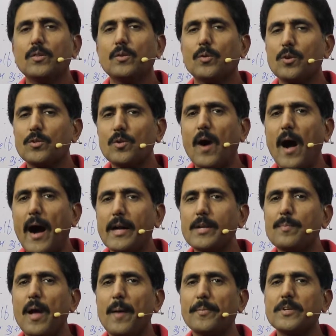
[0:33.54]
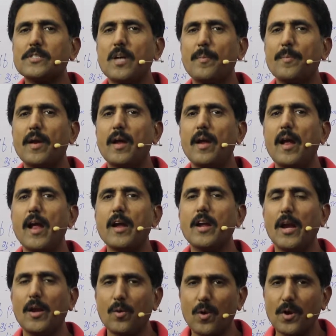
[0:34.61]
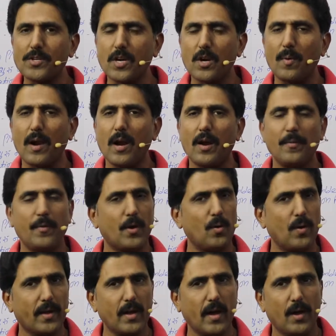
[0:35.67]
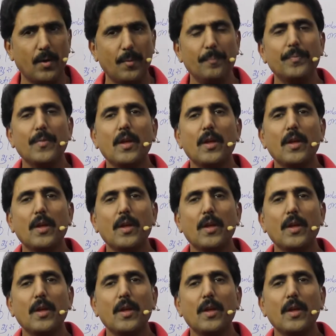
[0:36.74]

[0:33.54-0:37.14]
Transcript: तो दोस्तों आज मैं आपके सामने एक इंट्रोडक्शन वाला वीडियो लेके आया हूं